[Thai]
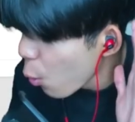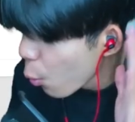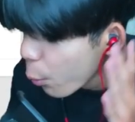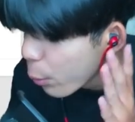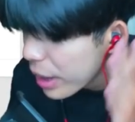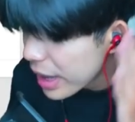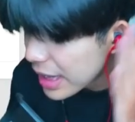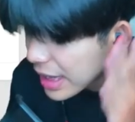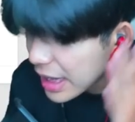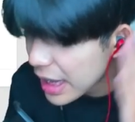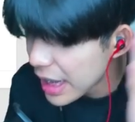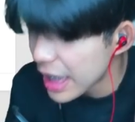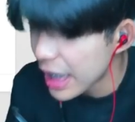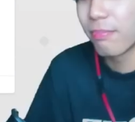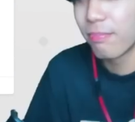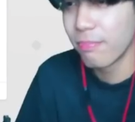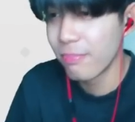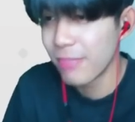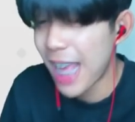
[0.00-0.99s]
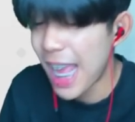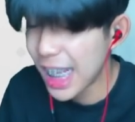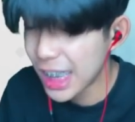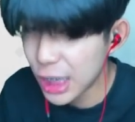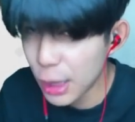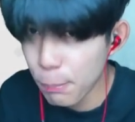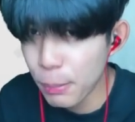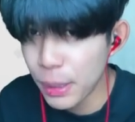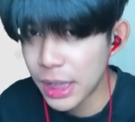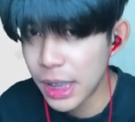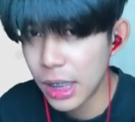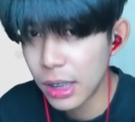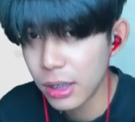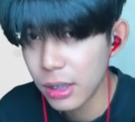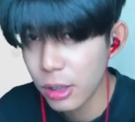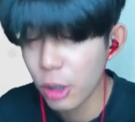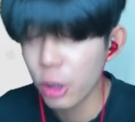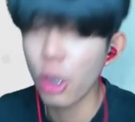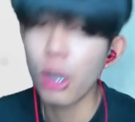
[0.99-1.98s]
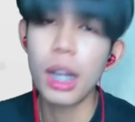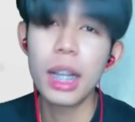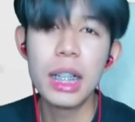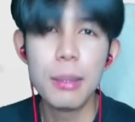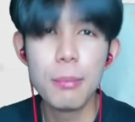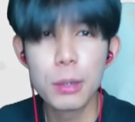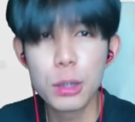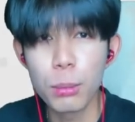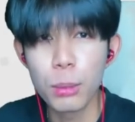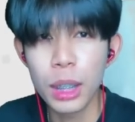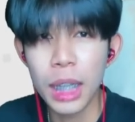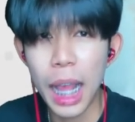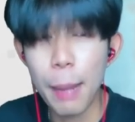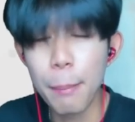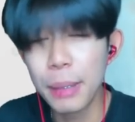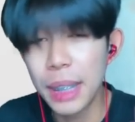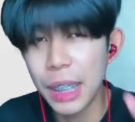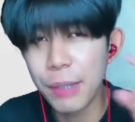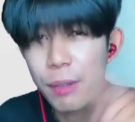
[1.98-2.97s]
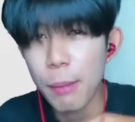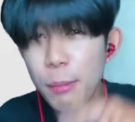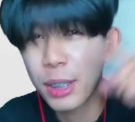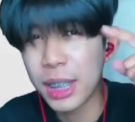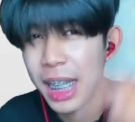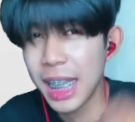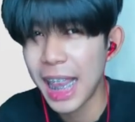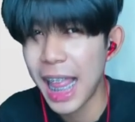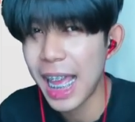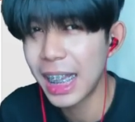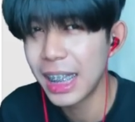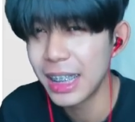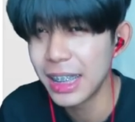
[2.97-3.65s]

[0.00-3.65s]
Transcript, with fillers: VC 50%น้องๆก็อย่าลืมสุ่มนะครับ ลิงก์เว็บอยู่ด้านล่างเลย